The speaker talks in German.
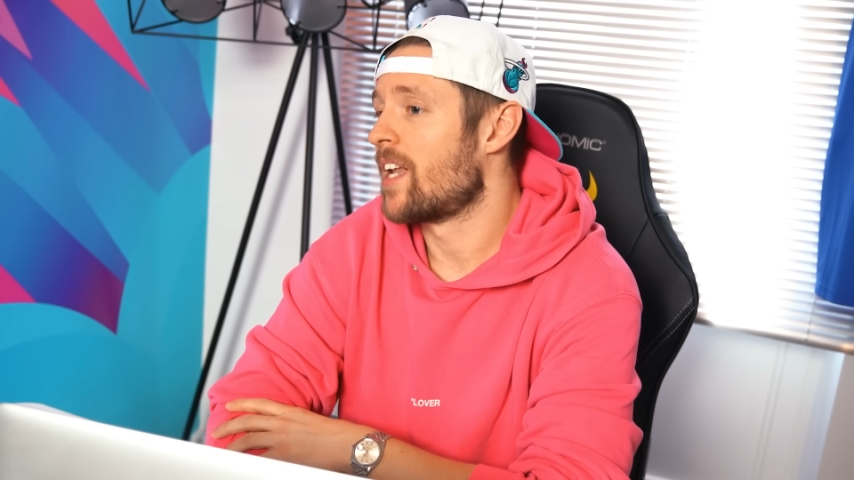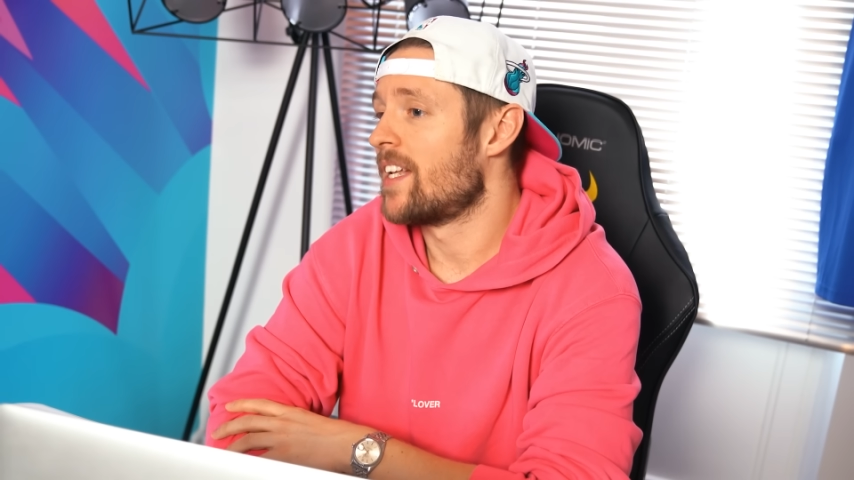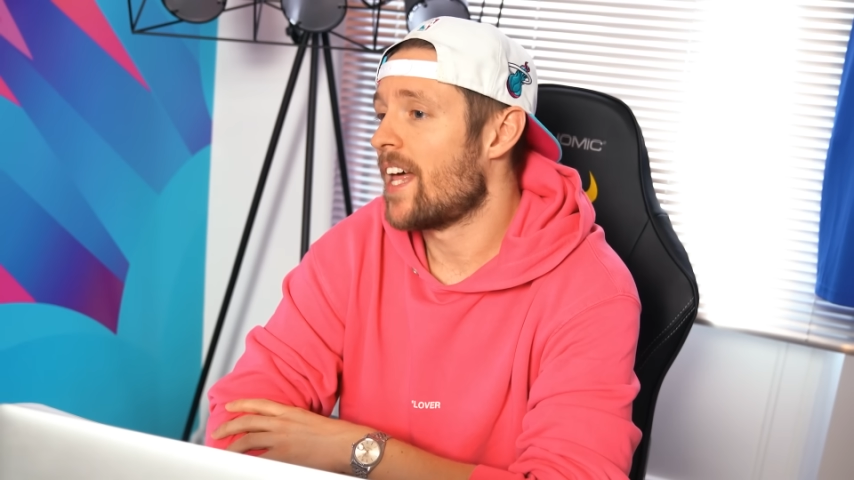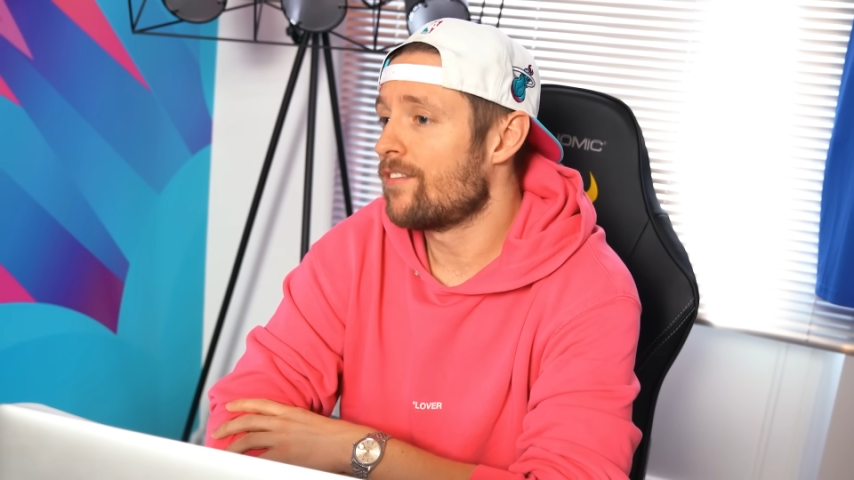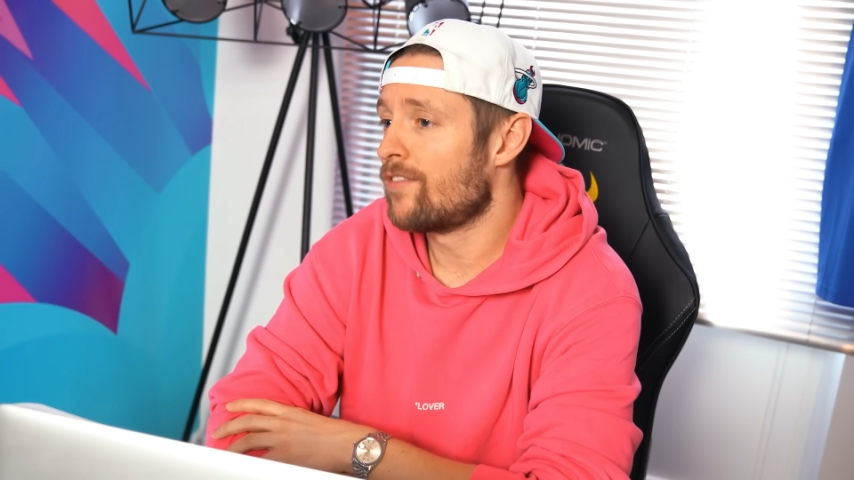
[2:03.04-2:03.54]
meine
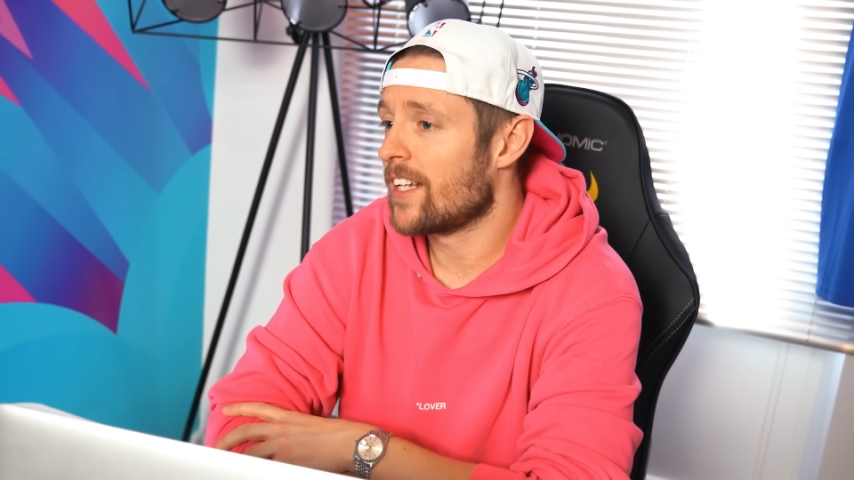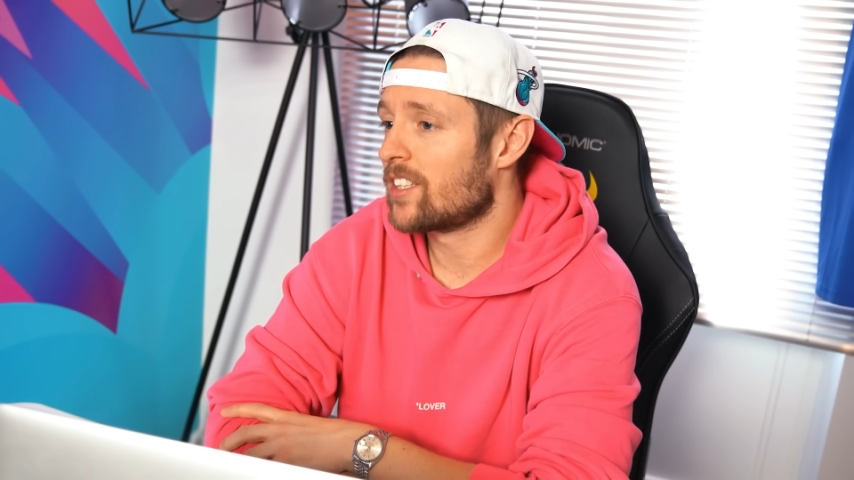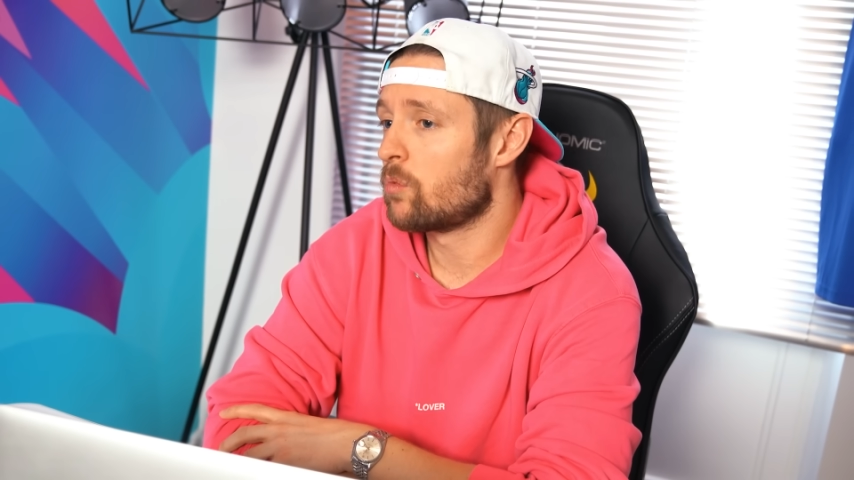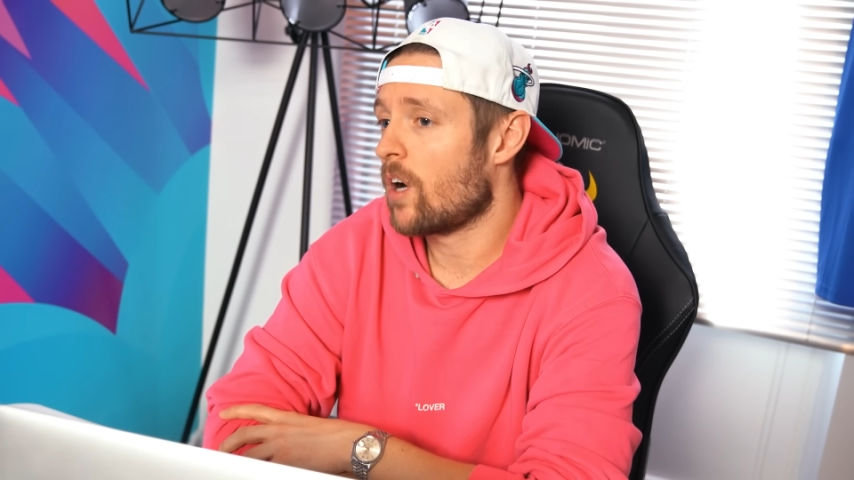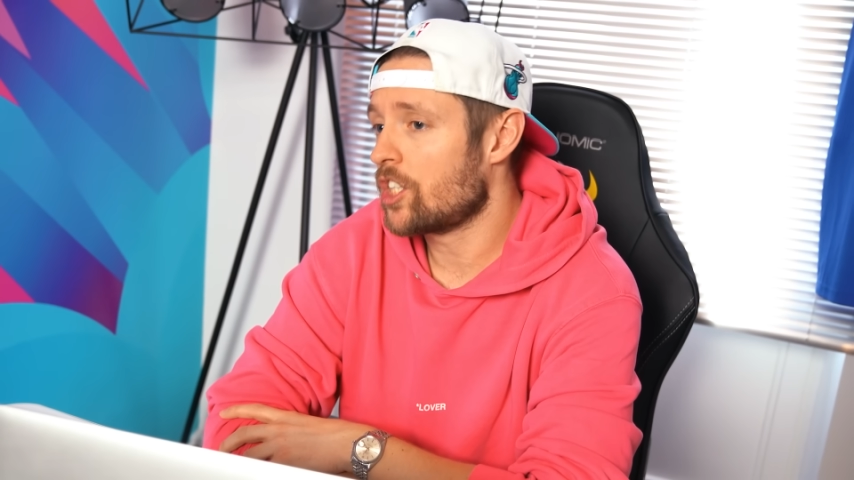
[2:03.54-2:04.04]

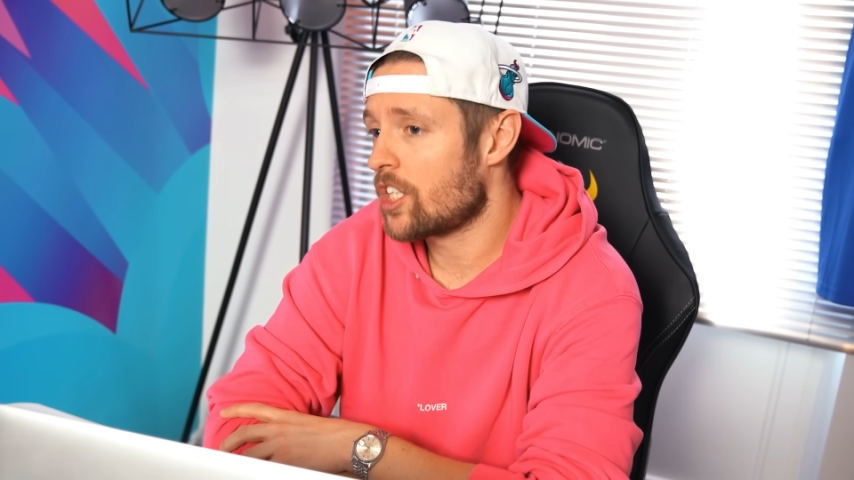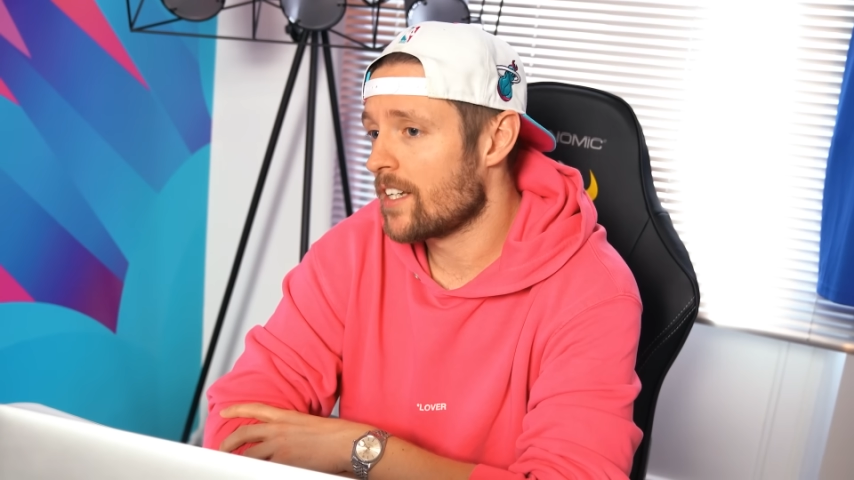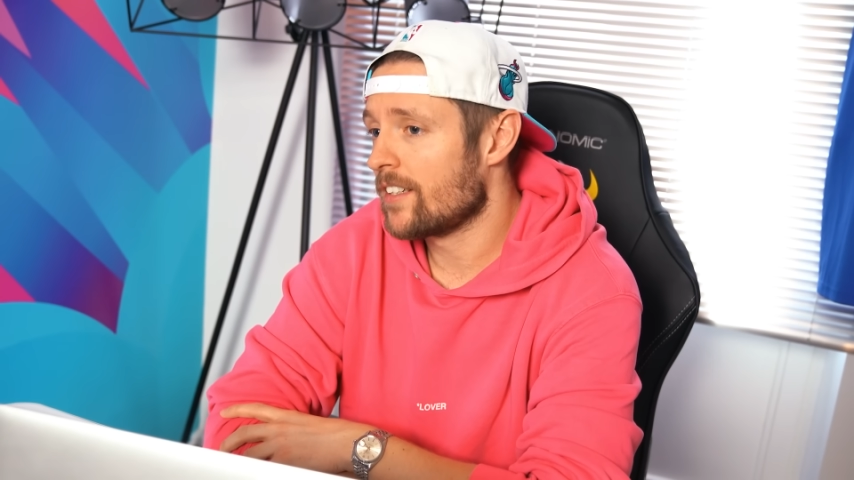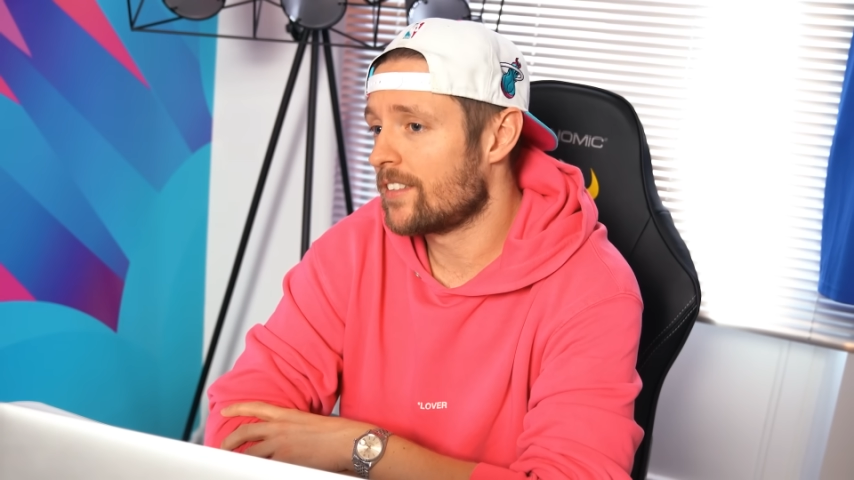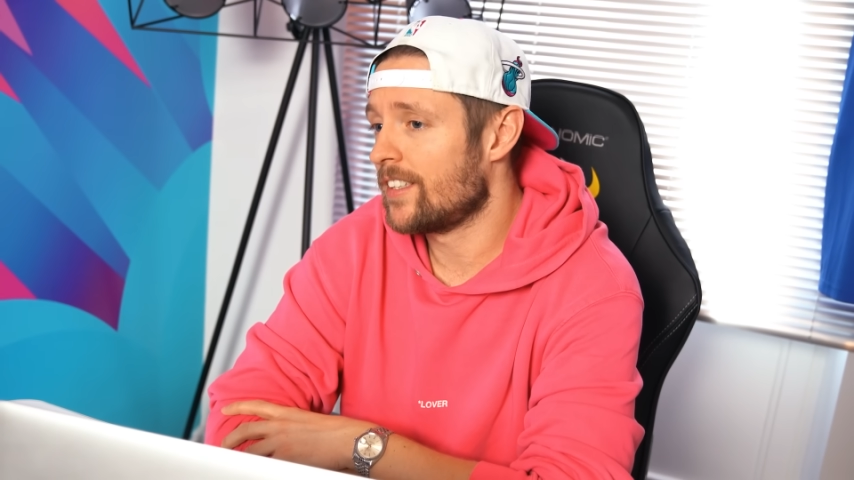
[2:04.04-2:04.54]

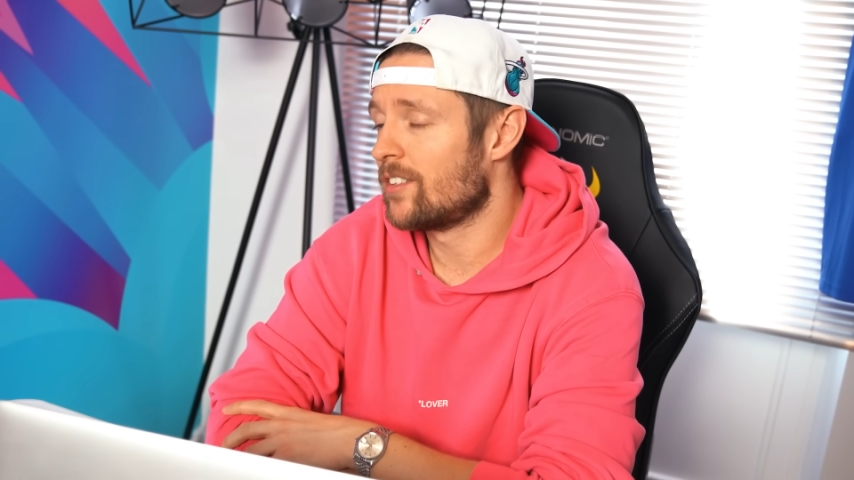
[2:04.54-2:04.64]
Netflix-Watchlist,